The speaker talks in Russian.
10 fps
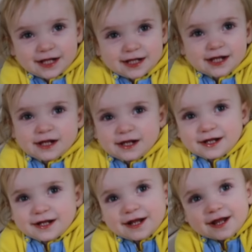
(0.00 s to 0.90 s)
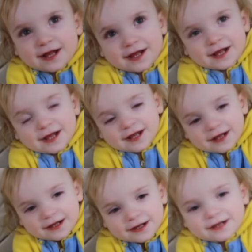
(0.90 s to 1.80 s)
Ты че икать начала,
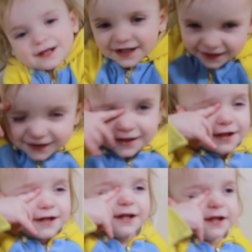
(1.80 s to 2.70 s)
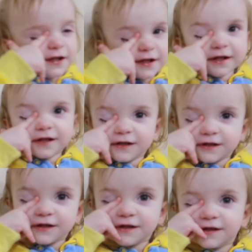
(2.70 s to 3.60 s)
а? Че
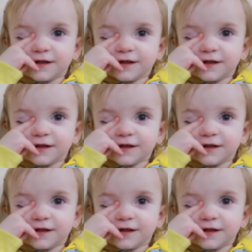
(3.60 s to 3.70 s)
икаешь?